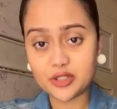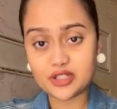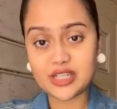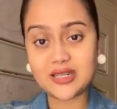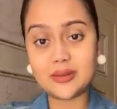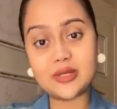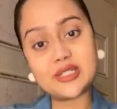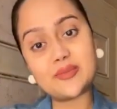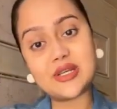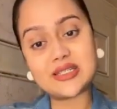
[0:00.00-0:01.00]
বিউটিশিয়ানের
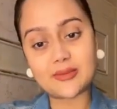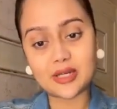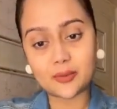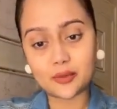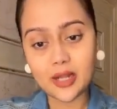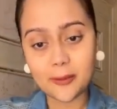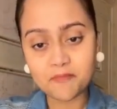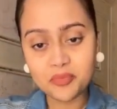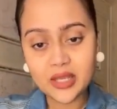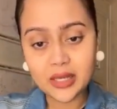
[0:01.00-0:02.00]
পেজে পেয়ে যাবেন আপু হ্যাঁ